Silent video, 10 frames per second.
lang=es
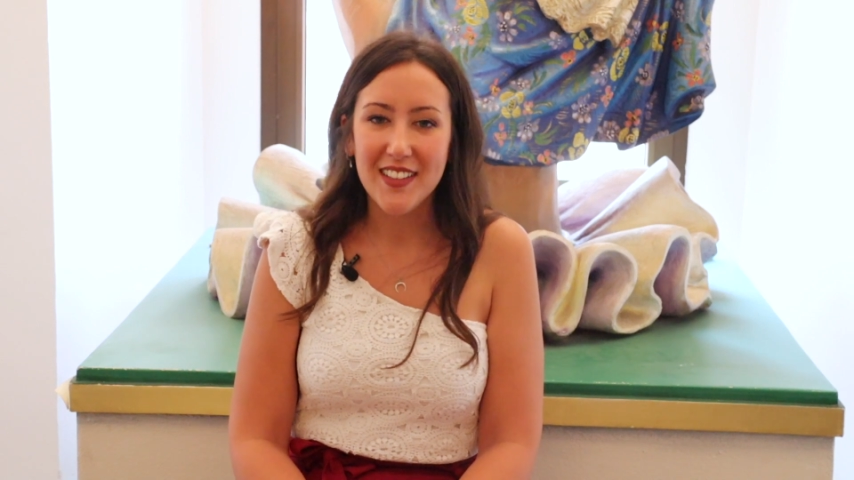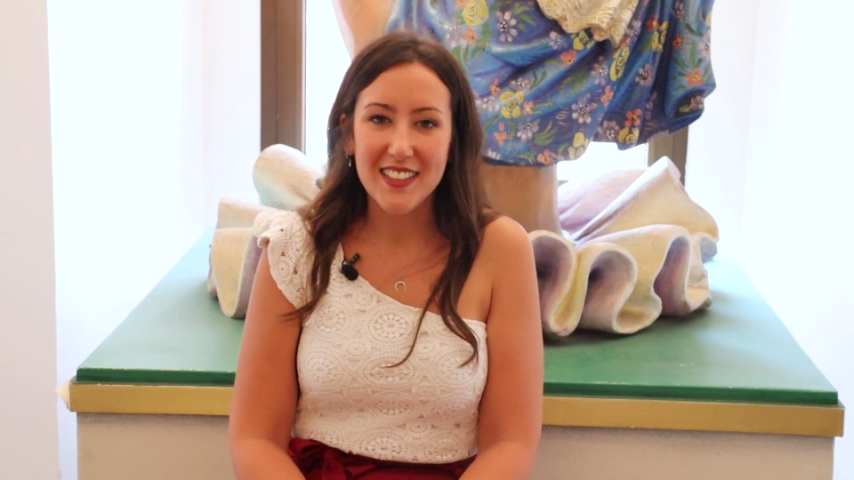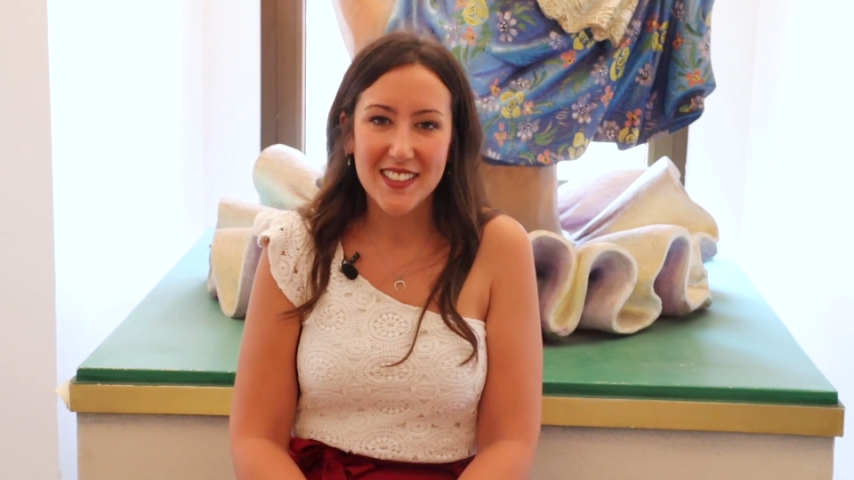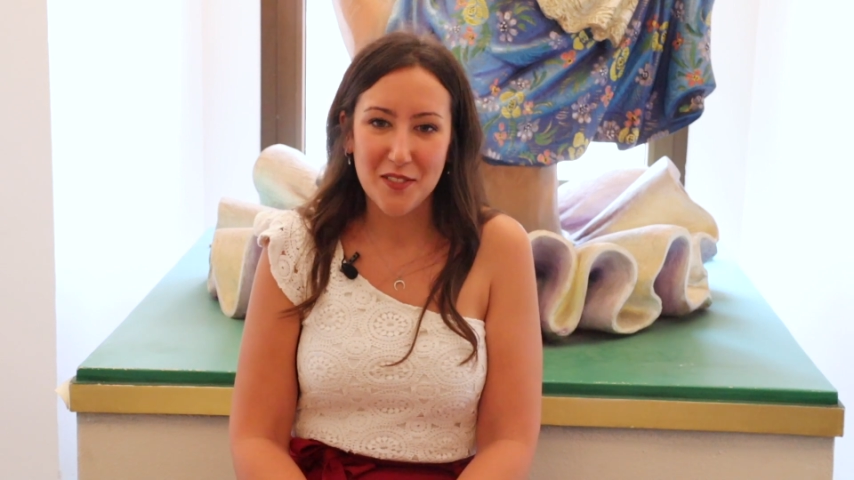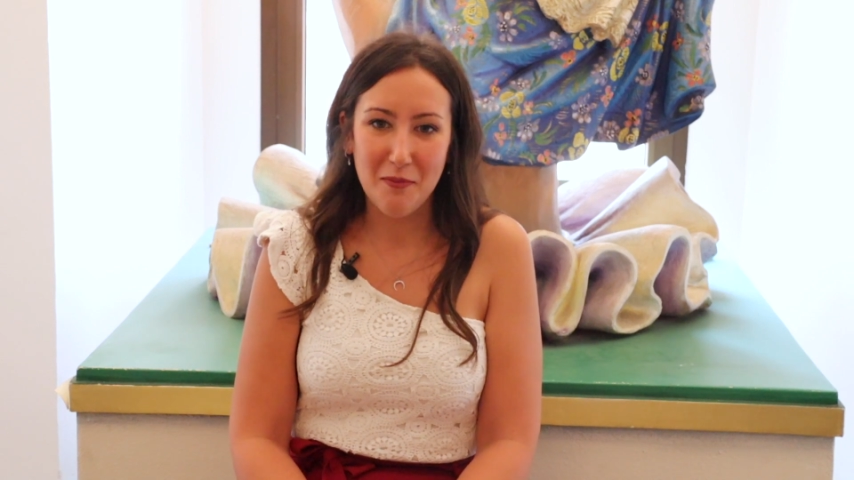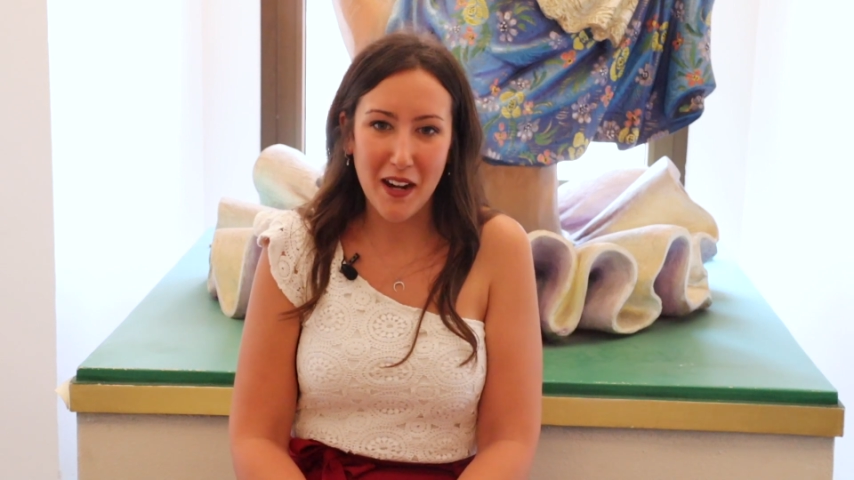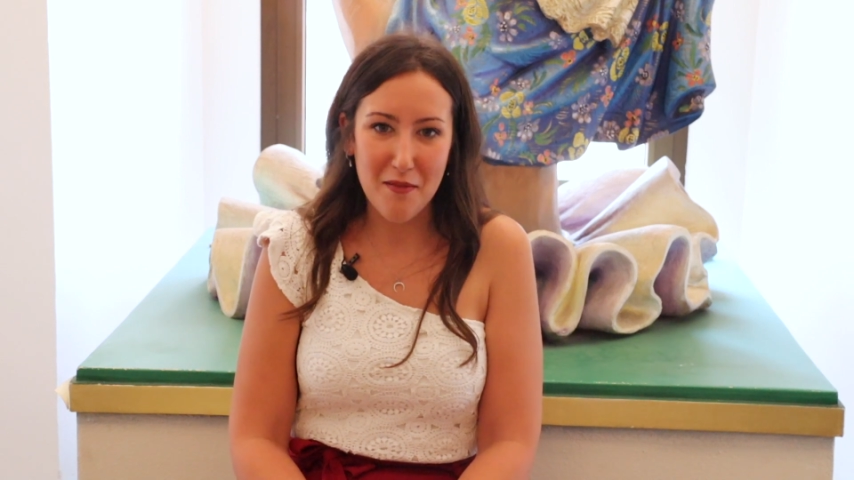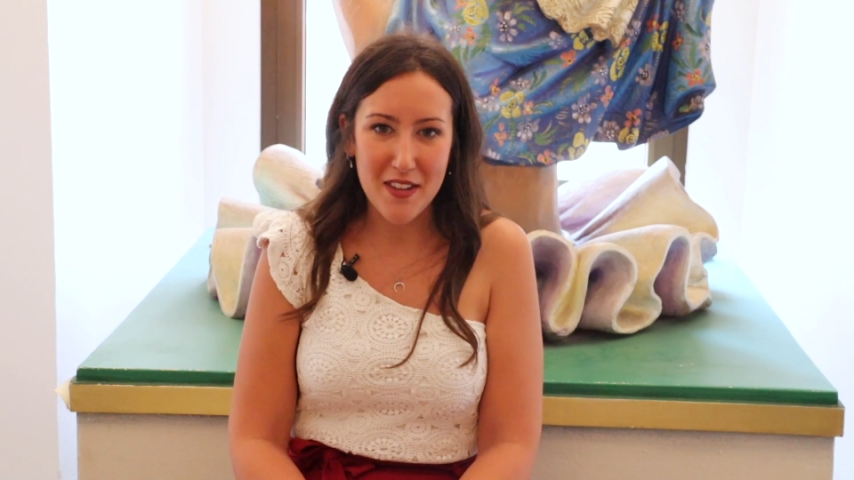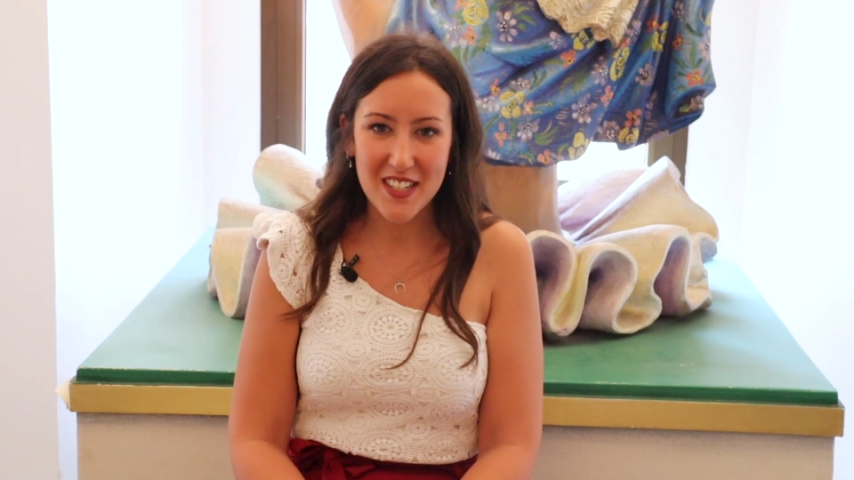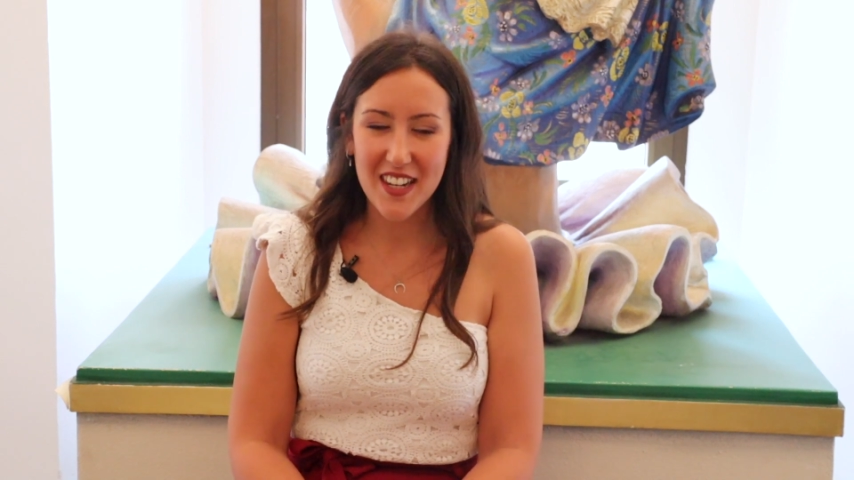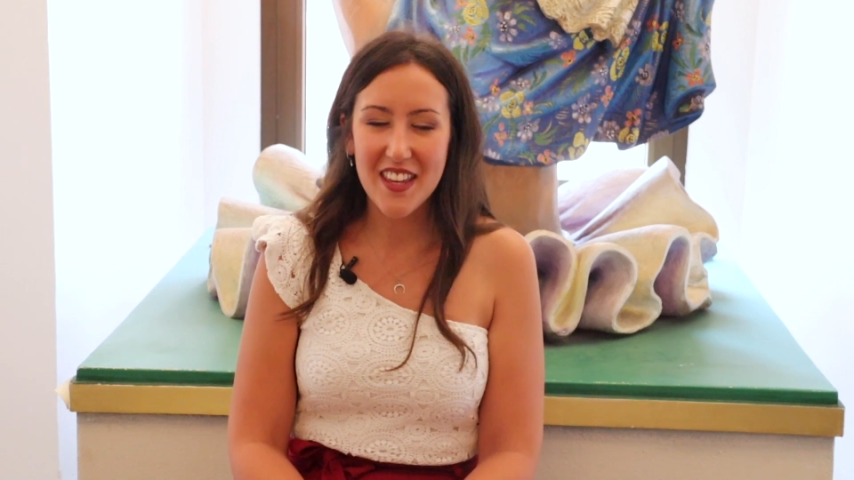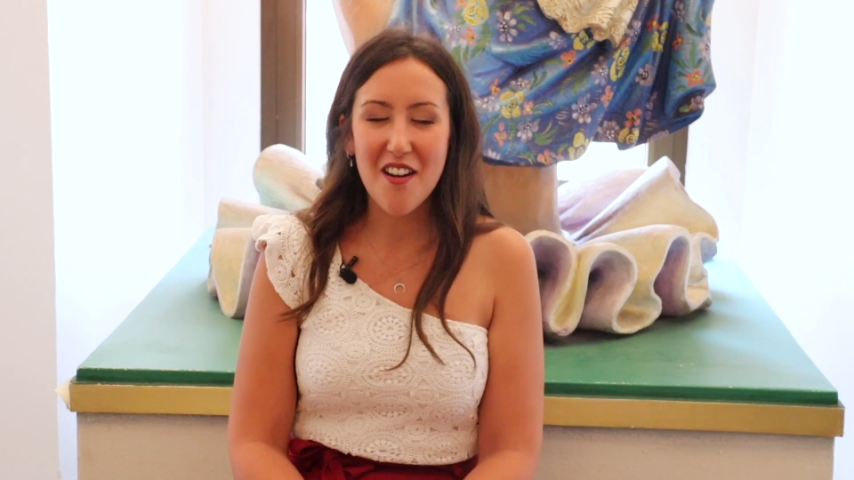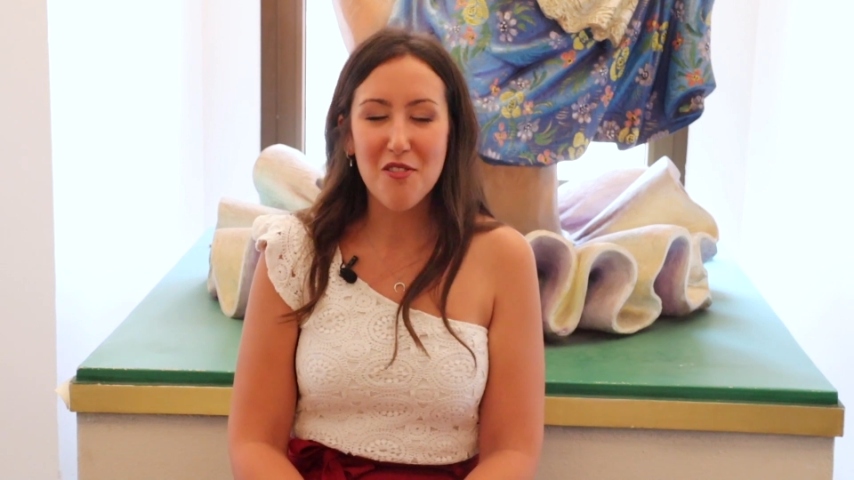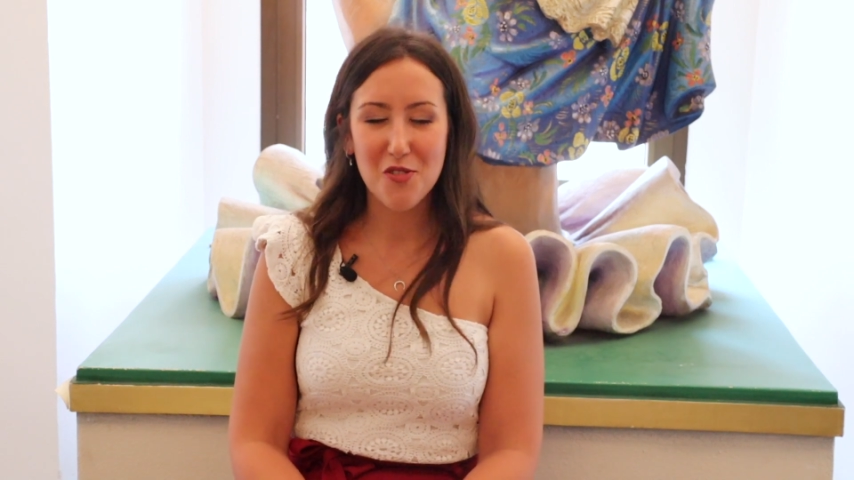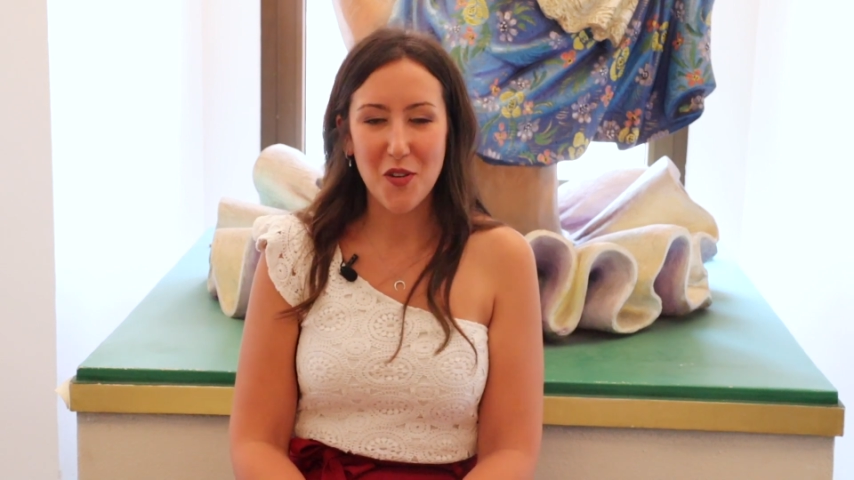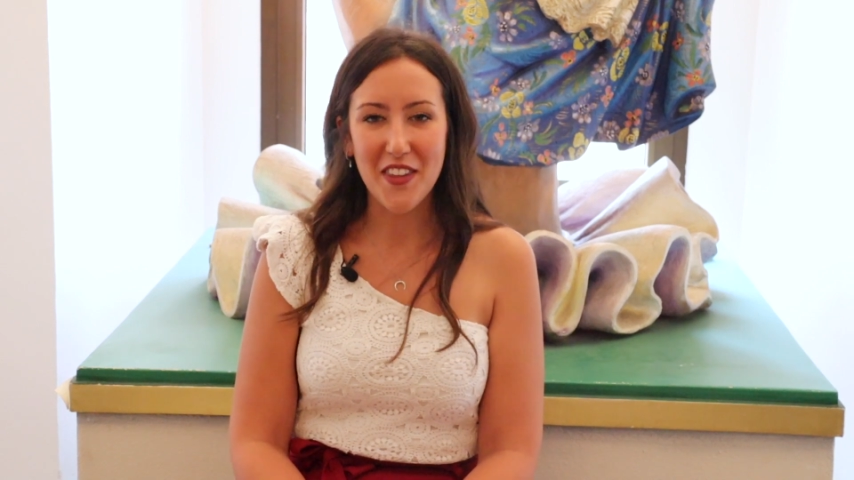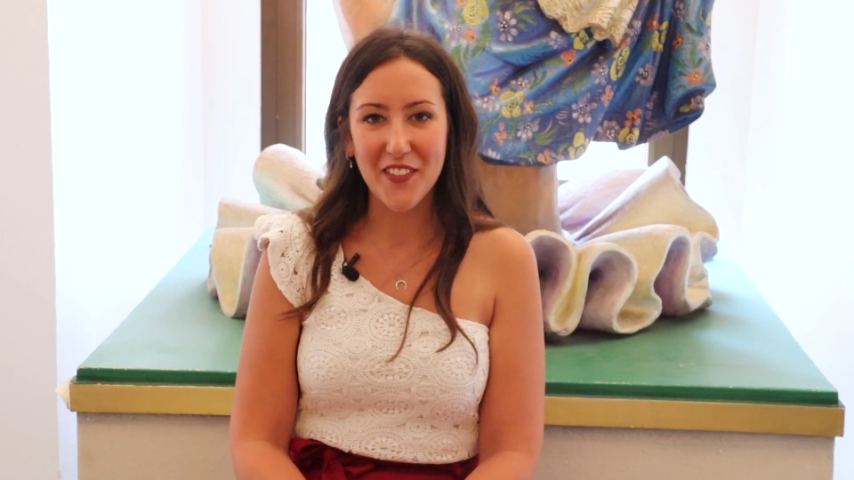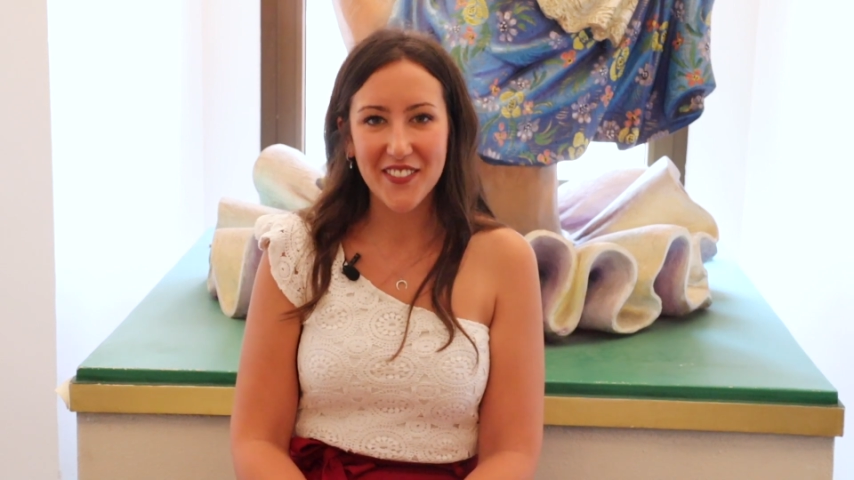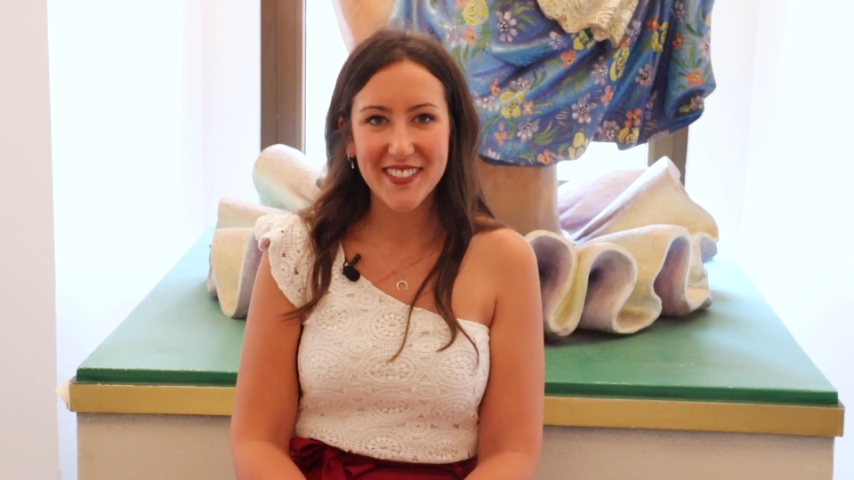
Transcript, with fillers: Es, para mí sería un sueño.